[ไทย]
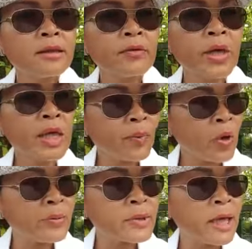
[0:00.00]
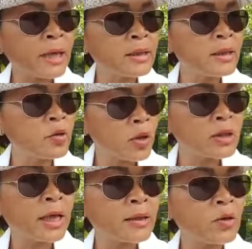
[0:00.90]
แต่ว่าทำความสะอาดเนี่เอ้ยตุ๊ก
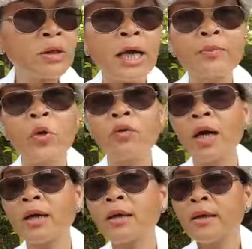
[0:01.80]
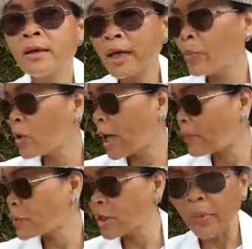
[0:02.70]
ตาต้องทำเพราะว่าข้ามบ
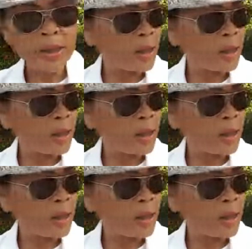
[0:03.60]
ทำสิมัน